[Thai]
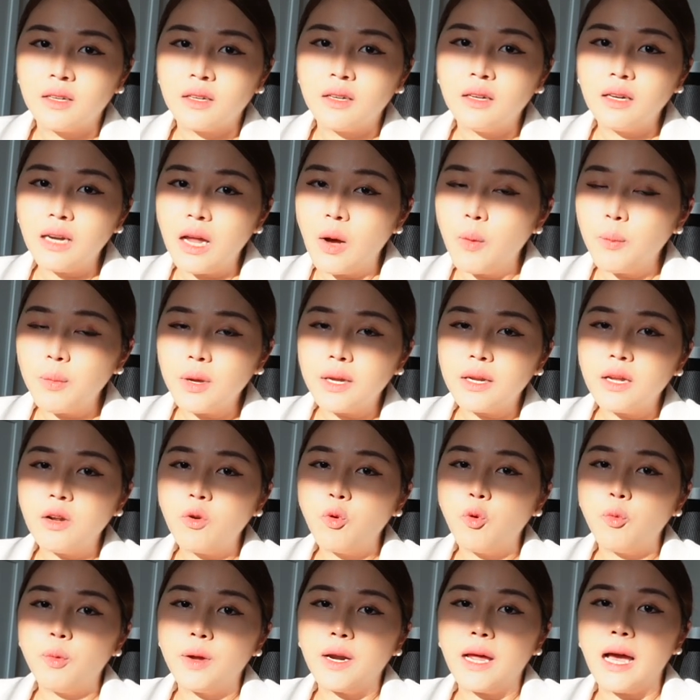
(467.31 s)
คือเราไม่ได้
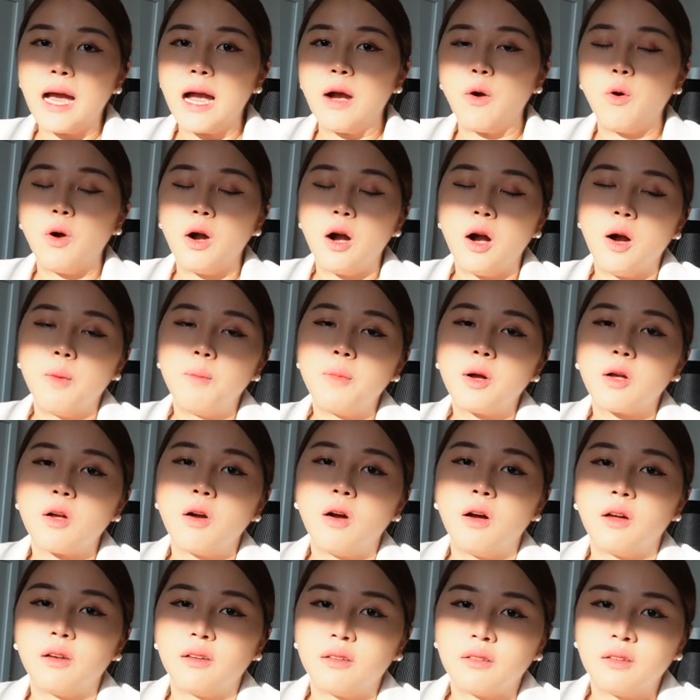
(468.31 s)
รู้ปัญหาของเขามา
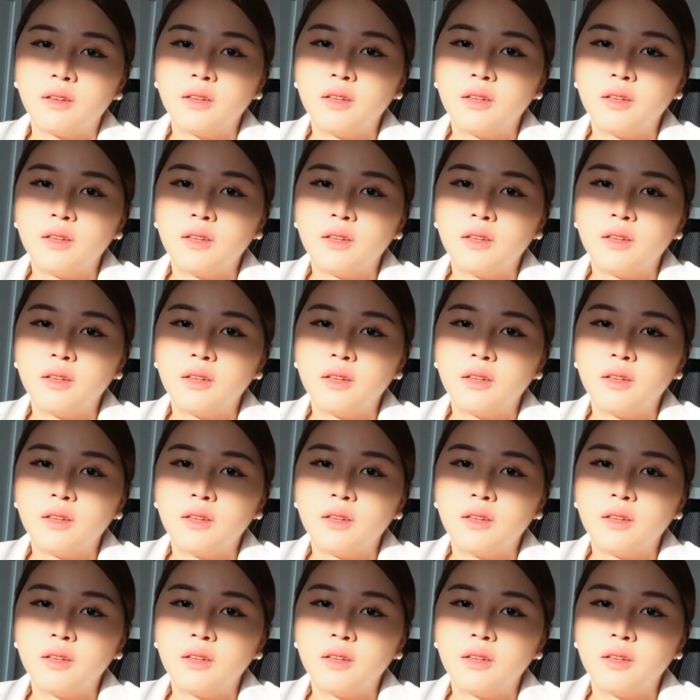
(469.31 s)
ก่อน